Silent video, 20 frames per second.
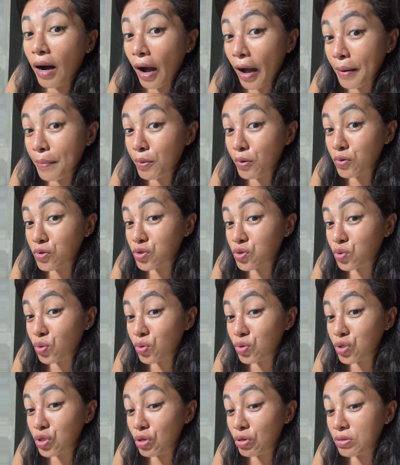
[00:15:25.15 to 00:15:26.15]
Eyebrow
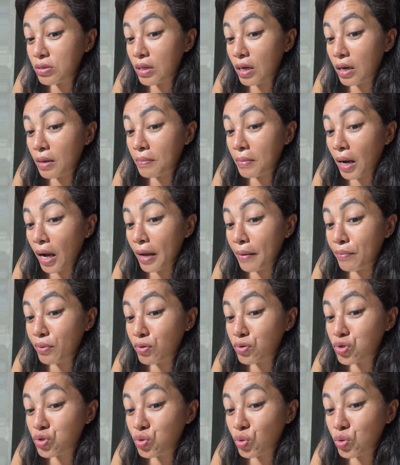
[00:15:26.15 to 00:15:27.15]
Studio dam,
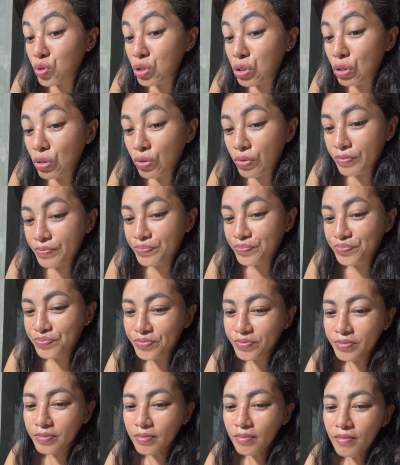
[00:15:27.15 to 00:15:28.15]
Eyebrow Studio.
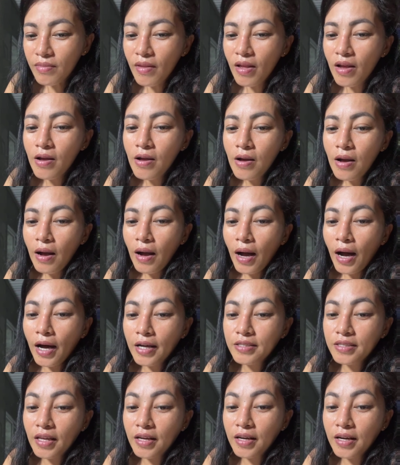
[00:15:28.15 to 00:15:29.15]

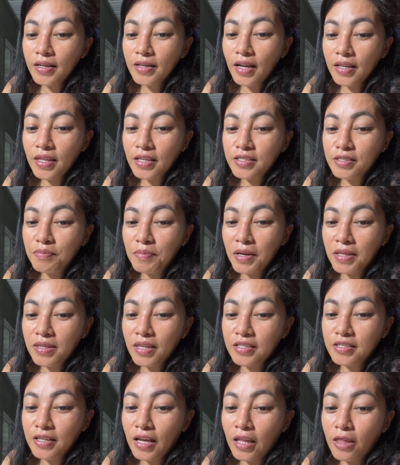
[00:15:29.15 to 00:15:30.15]
At nga natas
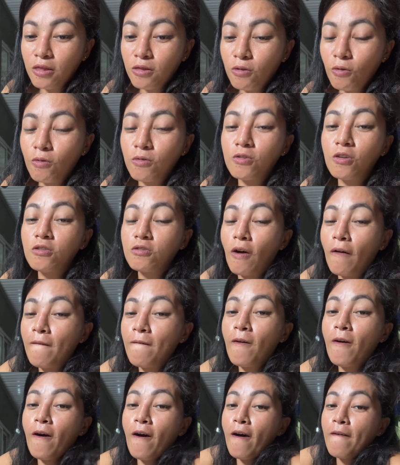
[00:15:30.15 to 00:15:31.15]
mitas kanto. So,
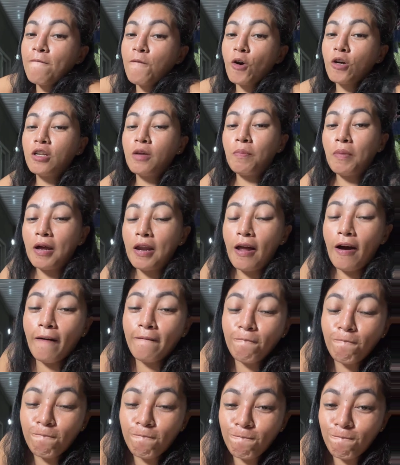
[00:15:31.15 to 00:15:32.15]
so ma, pwede pa
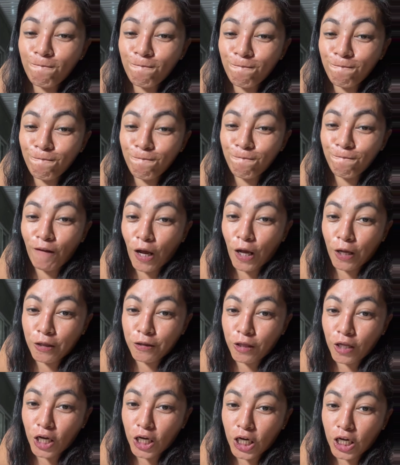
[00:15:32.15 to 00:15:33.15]
lang, mm,
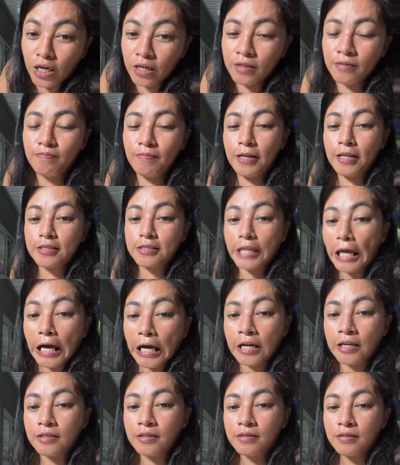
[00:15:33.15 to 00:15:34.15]
mita,
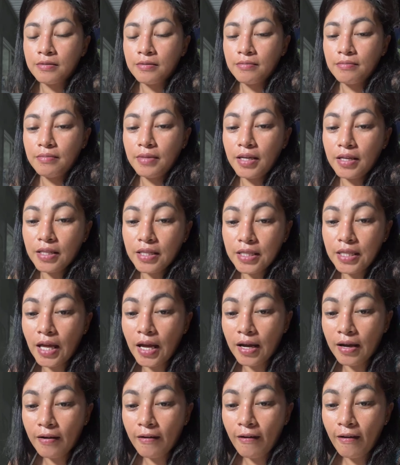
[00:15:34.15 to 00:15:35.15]
mita,
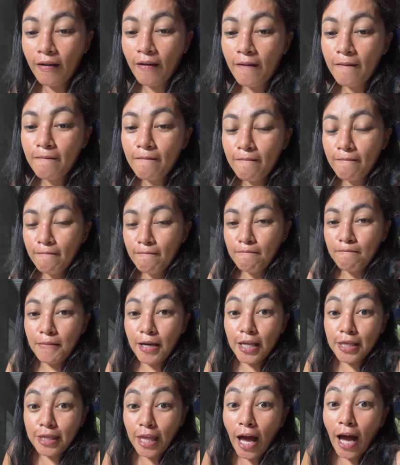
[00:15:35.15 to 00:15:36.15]
mita.
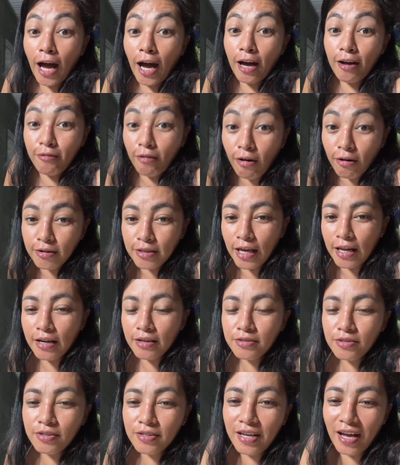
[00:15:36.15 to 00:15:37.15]
Mitago
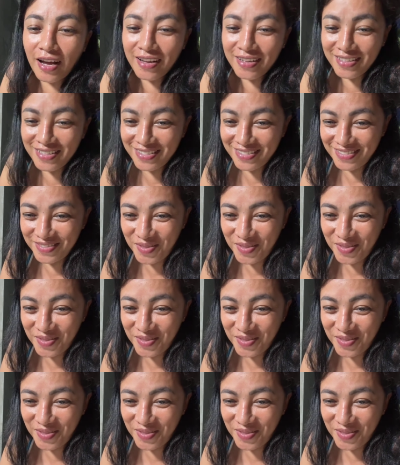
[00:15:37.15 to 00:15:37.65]
na lang jud ka.